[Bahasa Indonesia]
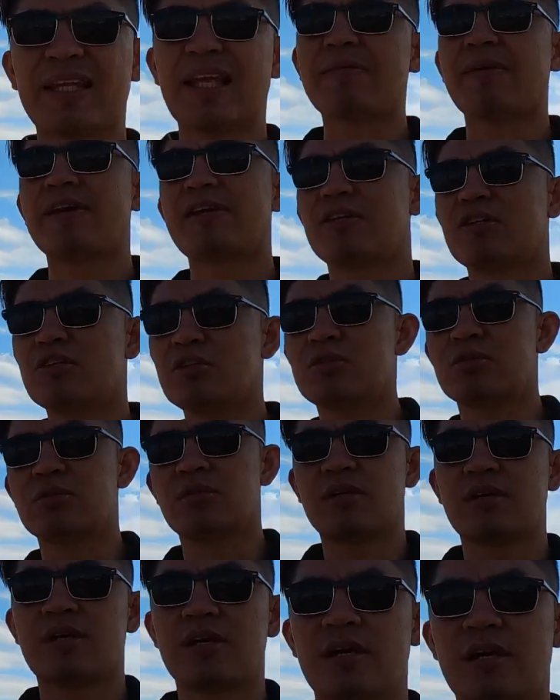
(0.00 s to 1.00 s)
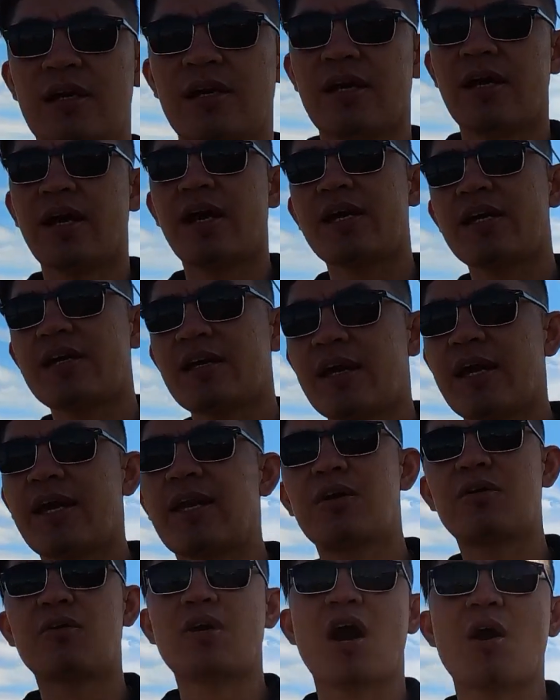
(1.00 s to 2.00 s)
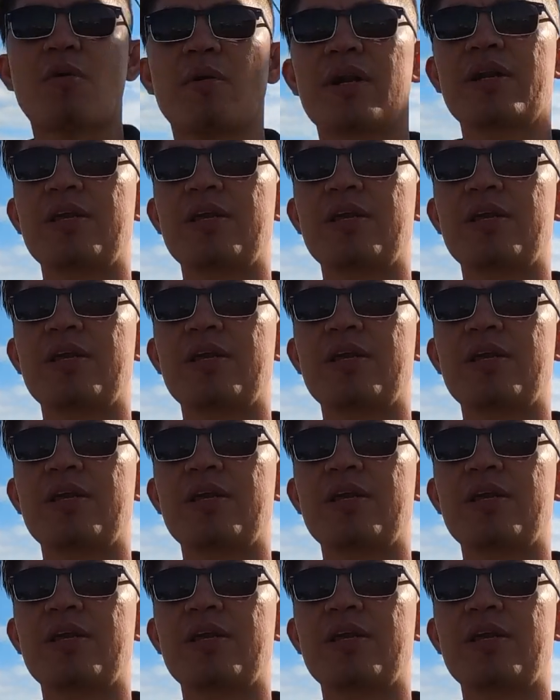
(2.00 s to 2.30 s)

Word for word: pertama itu hey hello how